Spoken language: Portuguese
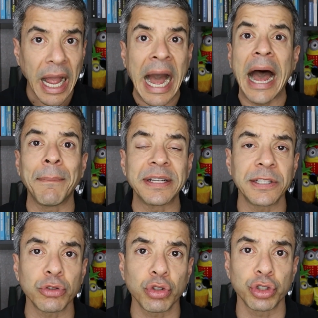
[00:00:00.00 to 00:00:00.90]
Ah,
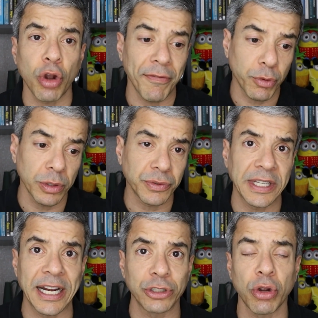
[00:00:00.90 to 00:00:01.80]
mas eu sou jovem. Quando
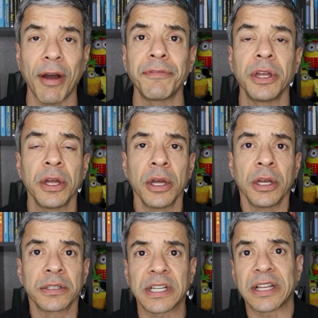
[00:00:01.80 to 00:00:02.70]
você era jovem,
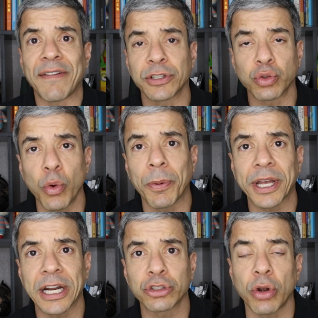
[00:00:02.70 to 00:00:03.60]
você dava desculpa
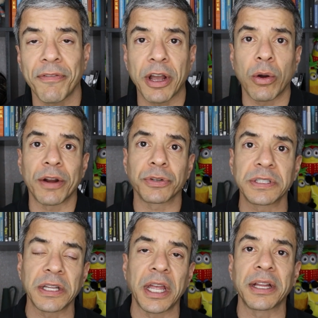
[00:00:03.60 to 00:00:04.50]
que era jovem. Agora
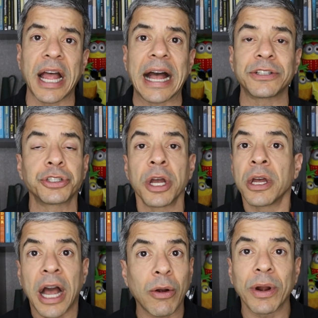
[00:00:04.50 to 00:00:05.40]
você tem idade,
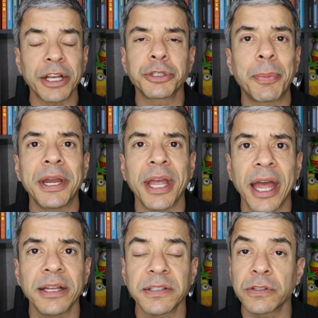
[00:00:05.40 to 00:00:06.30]
agora é
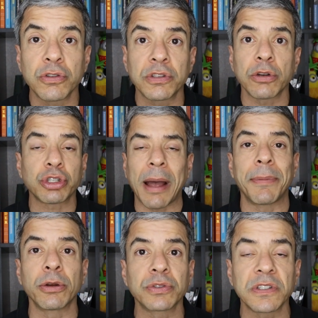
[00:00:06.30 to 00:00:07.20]
experiência. Se os seus
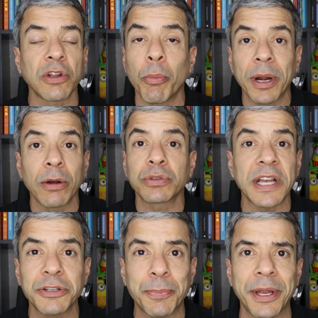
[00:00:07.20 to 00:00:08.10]
cabelos estão brancos,
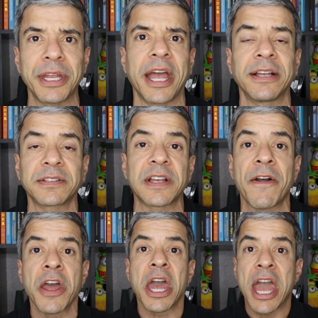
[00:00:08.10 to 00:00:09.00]
é
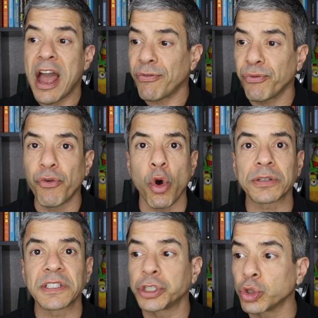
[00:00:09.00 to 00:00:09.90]
experiência. É a
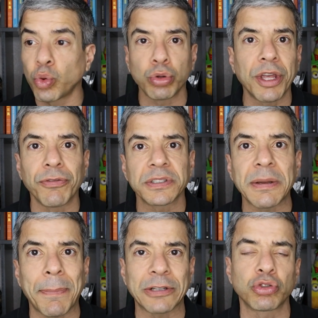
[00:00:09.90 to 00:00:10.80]
força de tudo que
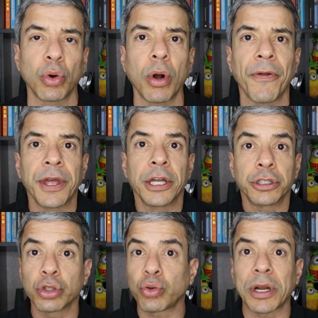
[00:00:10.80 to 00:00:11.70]
você passou,
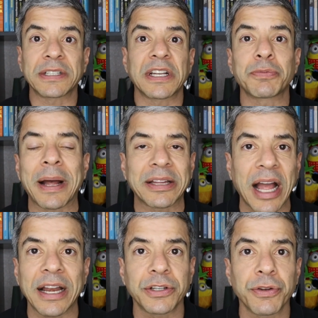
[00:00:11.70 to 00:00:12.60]
de todas as
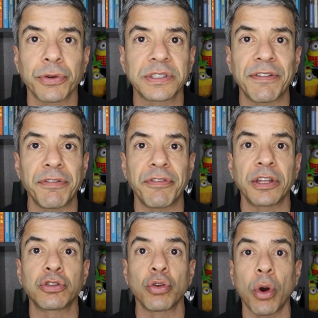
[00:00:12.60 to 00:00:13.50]
batalhas que você
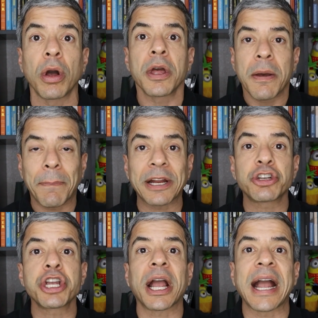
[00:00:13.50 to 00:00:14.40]
vivenciou para
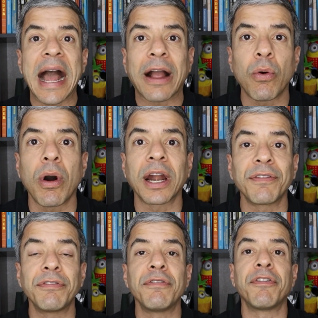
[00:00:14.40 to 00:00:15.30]
chegar agora
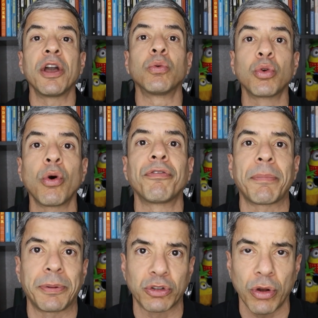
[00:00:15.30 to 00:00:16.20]
e viver um novo
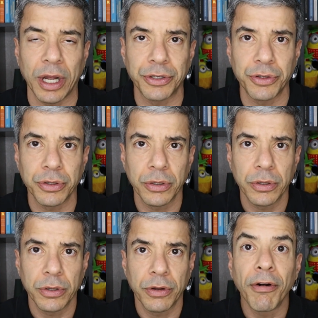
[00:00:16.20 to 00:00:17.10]
episódio.
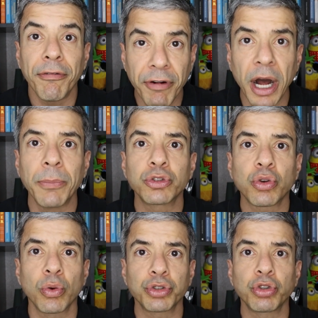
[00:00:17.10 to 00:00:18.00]
Vamos
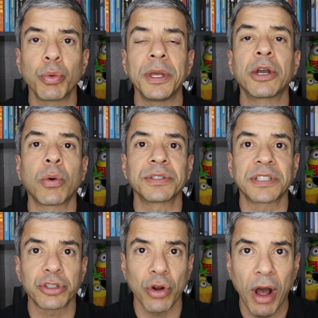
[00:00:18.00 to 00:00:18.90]
construir
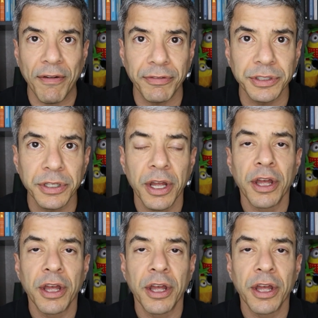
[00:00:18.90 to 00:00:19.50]
coisas novas.